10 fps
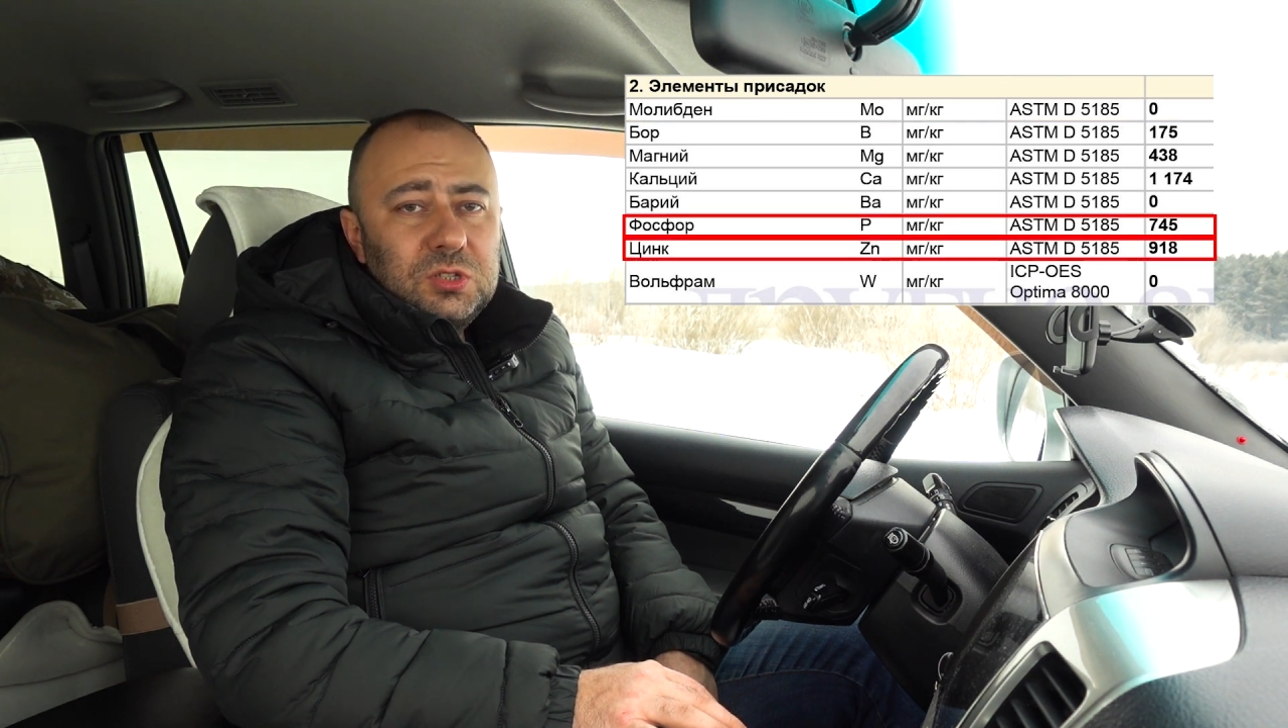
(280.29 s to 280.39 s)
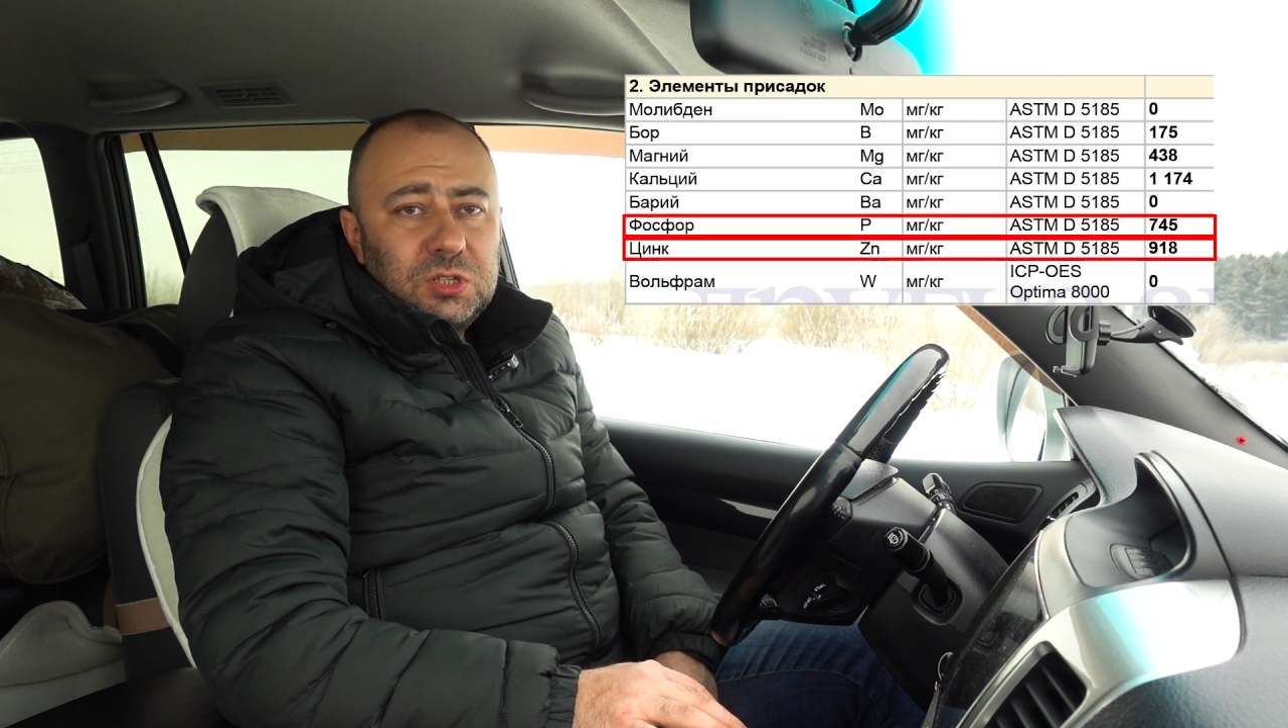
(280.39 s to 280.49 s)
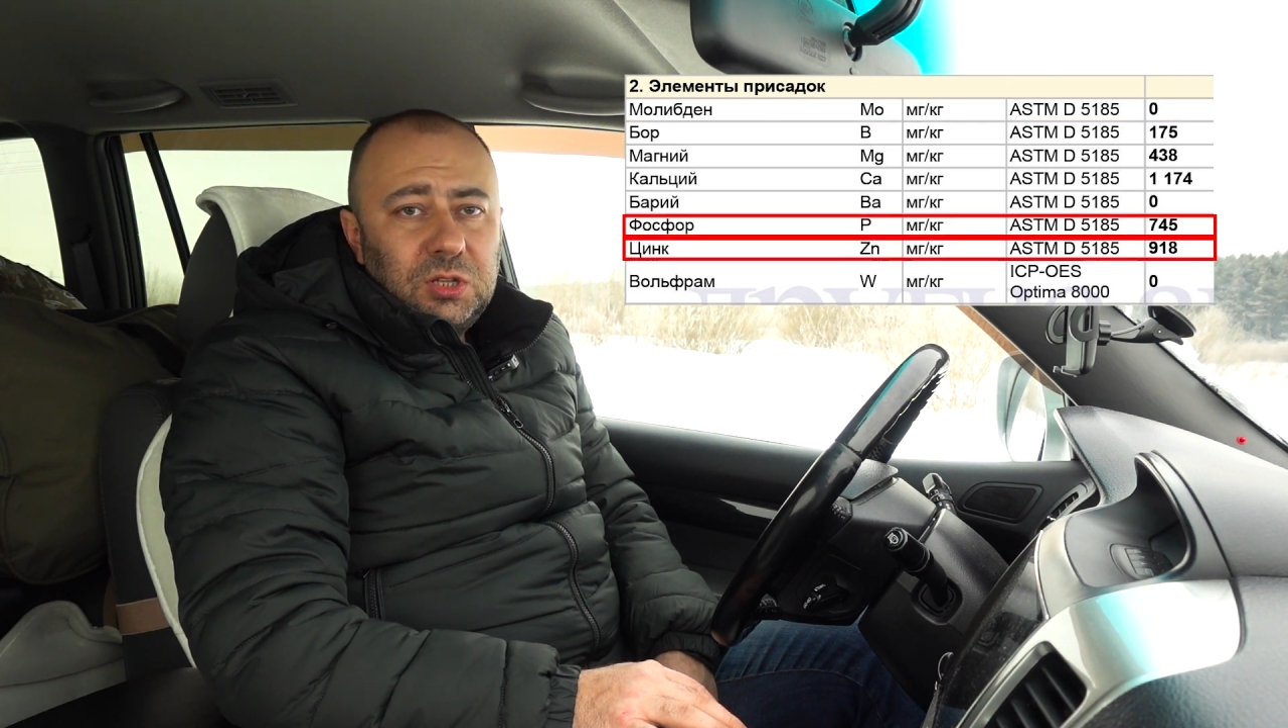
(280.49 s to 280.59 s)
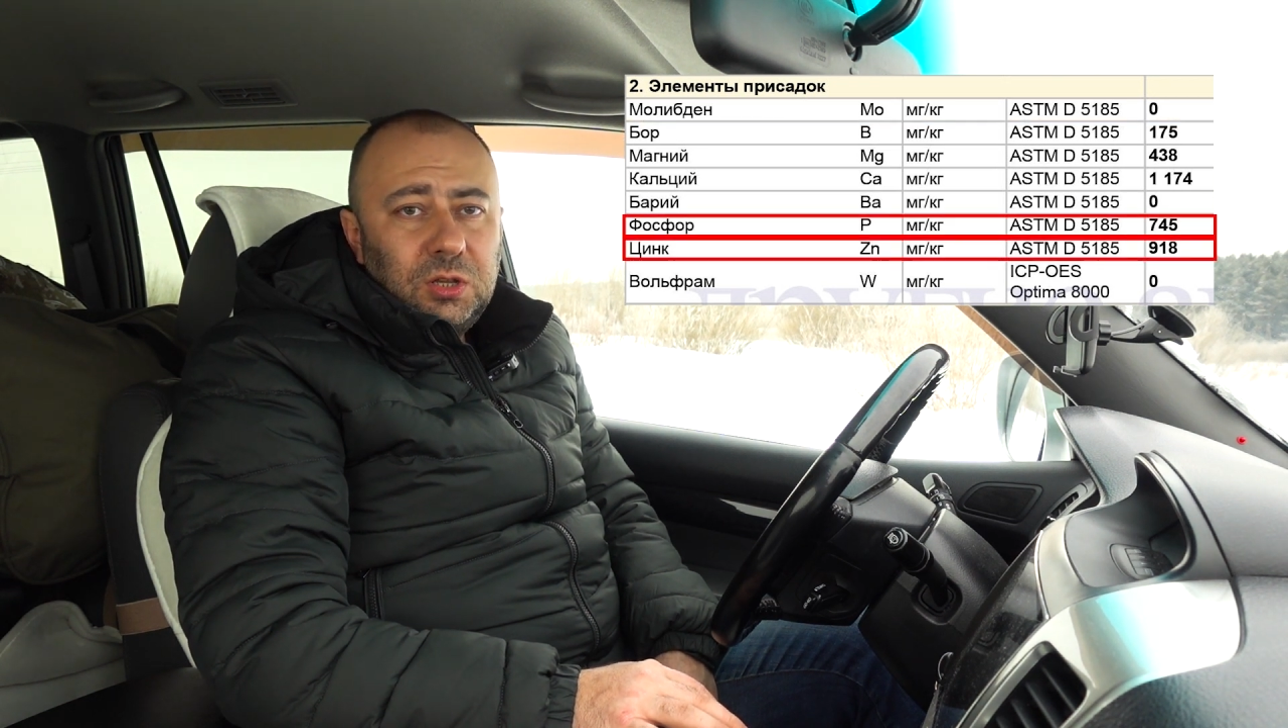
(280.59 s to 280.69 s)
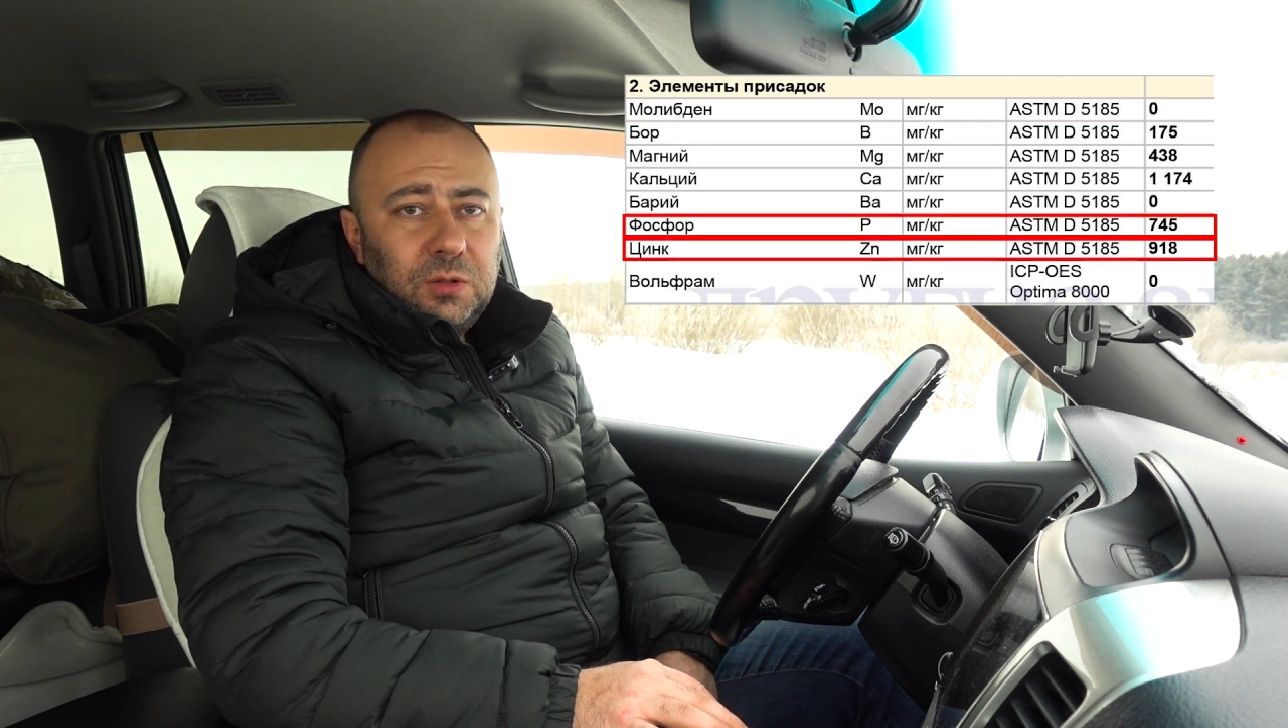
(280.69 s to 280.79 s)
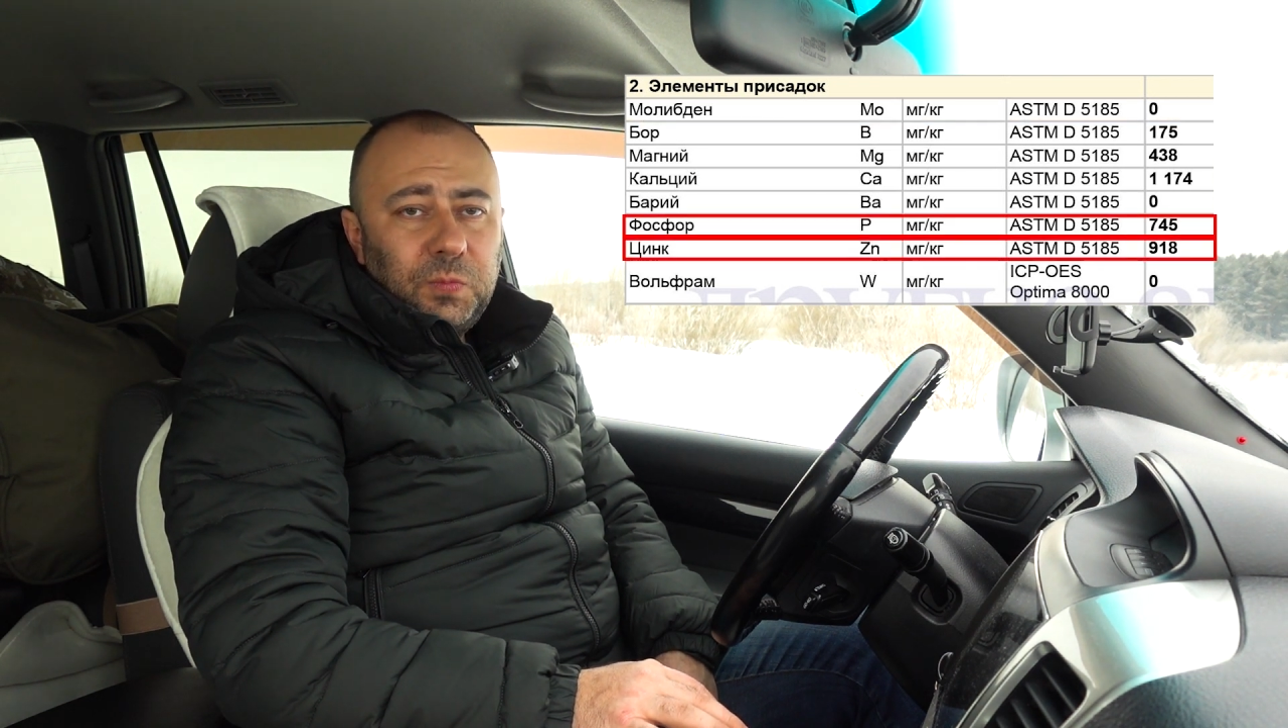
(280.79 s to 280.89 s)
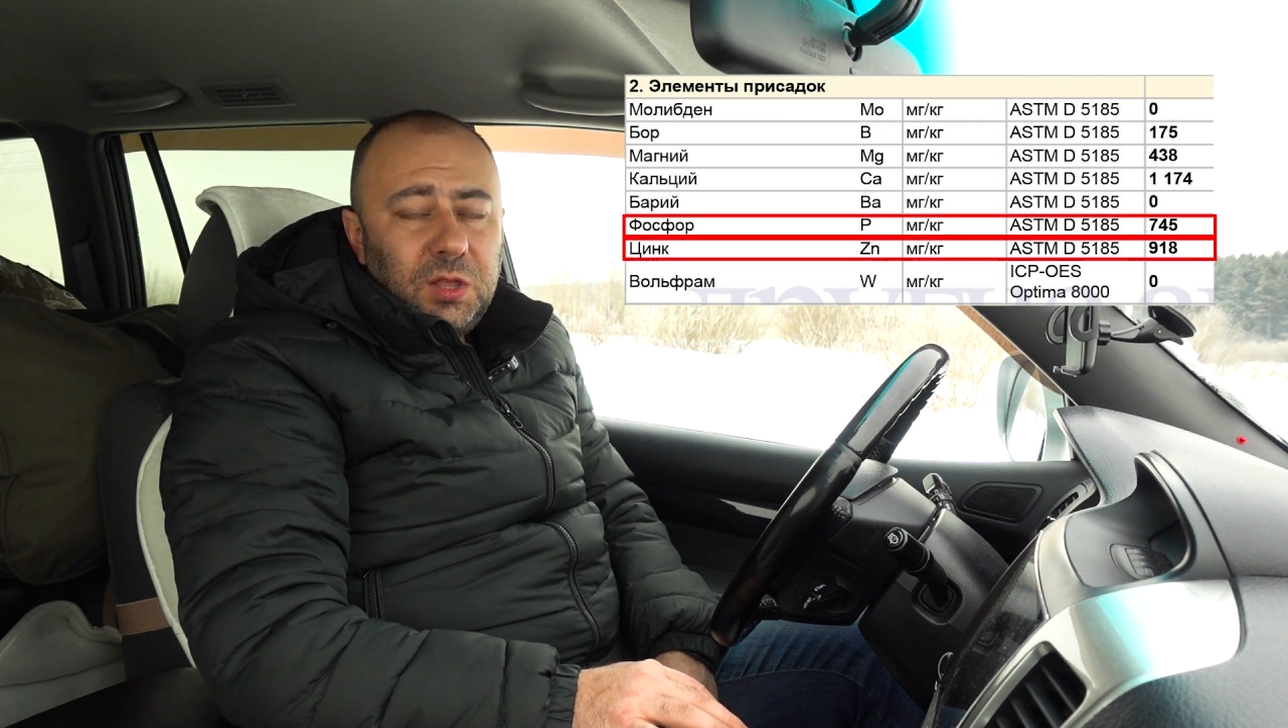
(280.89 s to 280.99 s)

и цинк –